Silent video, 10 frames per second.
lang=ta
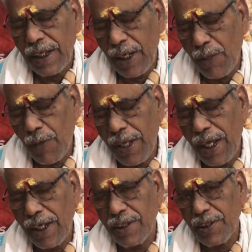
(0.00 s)

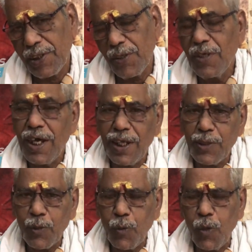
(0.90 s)
என்னுடைய அதிர்ஷ்டம்
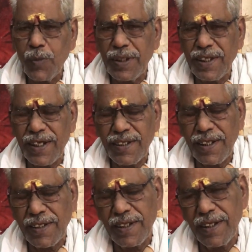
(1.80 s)
அந்த கோவில்
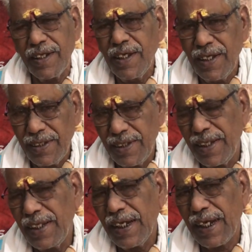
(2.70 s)
திறந்திருந்தது
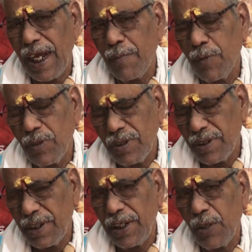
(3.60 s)
சிறிய கிராமம்
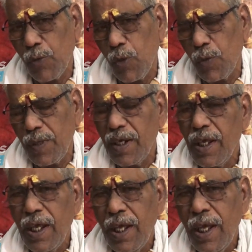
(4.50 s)
சிறிய கோவில்
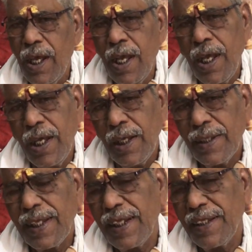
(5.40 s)

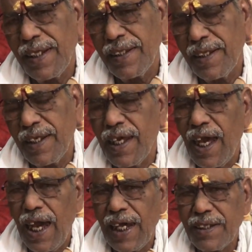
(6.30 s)
திறந்திருந்தது
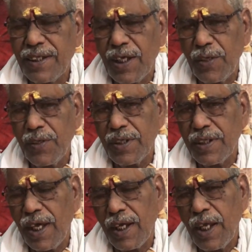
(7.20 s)
அர்ச்சகனும்
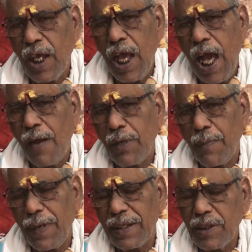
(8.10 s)
இருந்தார்
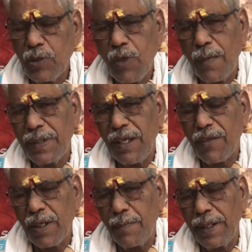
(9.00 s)
அவரை பார்த்து சுவாமி
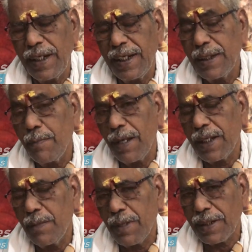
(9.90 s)
தரிசனம் பண்ணிவிட்டு அந்த
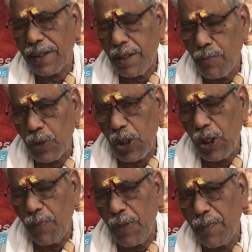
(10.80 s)
மருத மரத்தை தான்
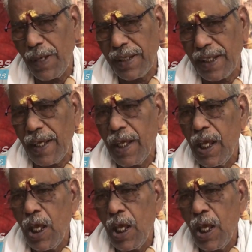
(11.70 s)
முதல்ல போய் பார்த்தேன்